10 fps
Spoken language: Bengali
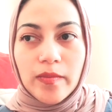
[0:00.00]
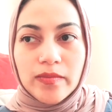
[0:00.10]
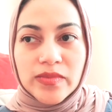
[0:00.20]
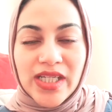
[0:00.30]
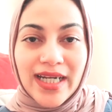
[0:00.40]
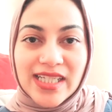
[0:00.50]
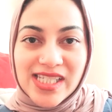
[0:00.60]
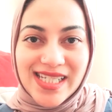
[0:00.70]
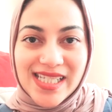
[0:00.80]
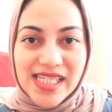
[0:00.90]

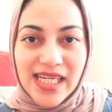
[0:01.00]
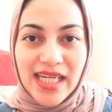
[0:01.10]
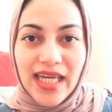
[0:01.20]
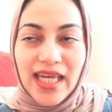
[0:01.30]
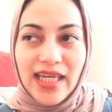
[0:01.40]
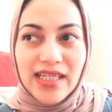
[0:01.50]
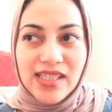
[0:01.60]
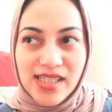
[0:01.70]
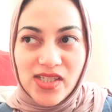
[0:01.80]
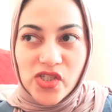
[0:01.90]
জানাচ্ছি যে এই
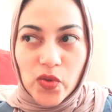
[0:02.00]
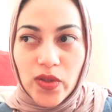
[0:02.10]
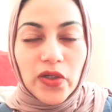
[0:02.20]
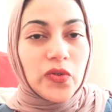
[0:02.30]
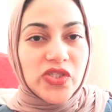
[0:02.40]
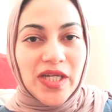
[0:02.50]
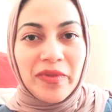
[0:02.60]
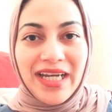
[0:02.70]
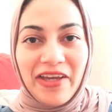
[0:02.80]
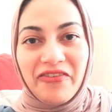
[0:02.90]
জিনিসগুলি হচ্ছে
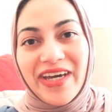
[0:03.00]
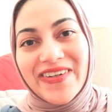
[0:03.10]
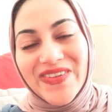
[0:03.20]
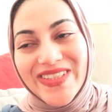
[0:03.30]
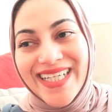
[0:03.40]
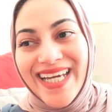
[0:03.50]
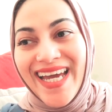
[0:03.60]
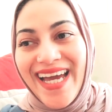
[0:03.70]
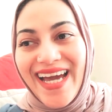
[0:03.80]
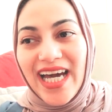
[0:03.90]
আমার লাইফে এখন
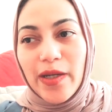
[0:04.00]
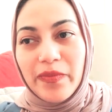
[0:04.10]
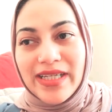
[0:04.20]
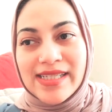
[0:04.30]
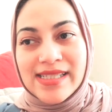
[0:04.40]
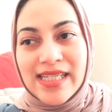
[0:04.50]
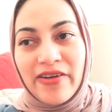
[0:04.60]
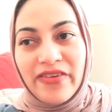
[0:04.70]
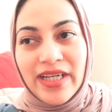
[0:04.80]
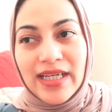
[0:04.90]
বিকজ
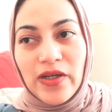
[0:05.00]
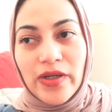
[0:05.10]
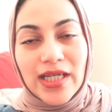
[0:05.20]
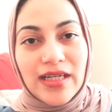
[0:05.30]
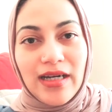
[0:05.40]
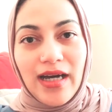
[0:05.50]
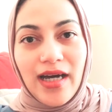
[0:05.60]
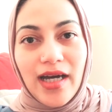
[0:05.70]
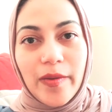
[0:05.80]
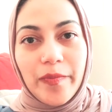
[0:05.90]
ডেফিনেটলি অনেক
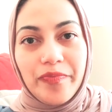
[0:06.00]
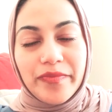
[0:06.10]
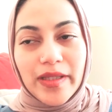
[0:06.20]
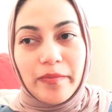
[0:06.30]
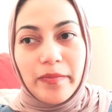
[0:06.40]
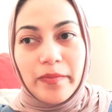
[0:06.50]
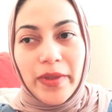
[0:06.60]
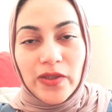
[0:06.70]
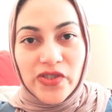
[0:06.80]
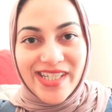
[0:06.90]

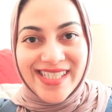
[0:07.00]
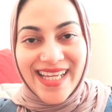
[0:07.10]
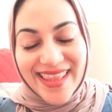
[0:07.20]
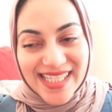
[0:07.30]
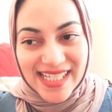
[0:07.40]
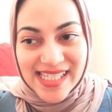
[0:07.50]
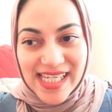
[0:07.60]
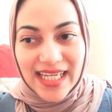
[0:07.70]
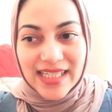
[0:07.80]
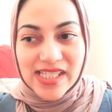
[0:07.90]
মানুষরা জানতে
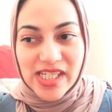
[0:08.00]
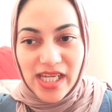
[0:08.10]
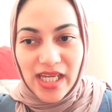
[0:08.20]
চাচ্ছিলেন যে